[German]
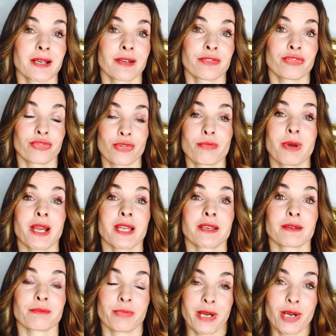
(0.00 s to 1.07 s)
für
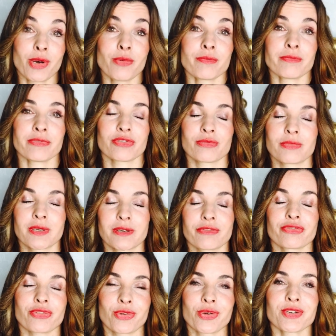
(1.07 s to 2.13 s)
meinen Baum, für meinen
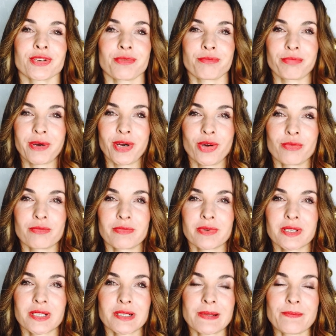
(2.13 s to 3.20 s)
Freund den Baum,
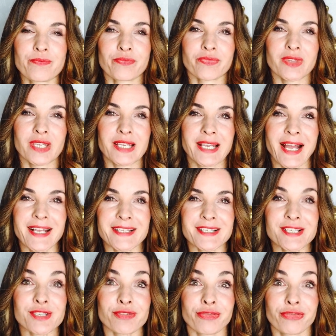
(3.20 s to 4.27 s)

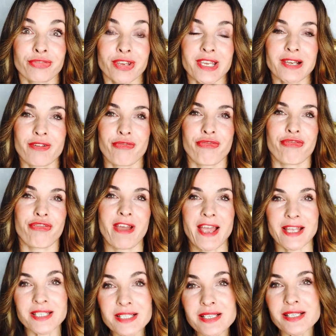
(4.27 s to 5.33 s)
ganz viele
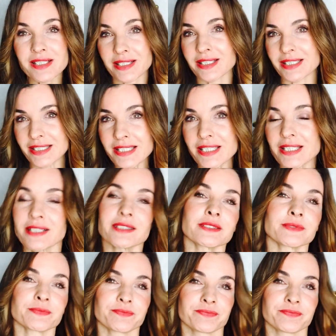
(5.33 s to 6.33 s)
Fans kreieren,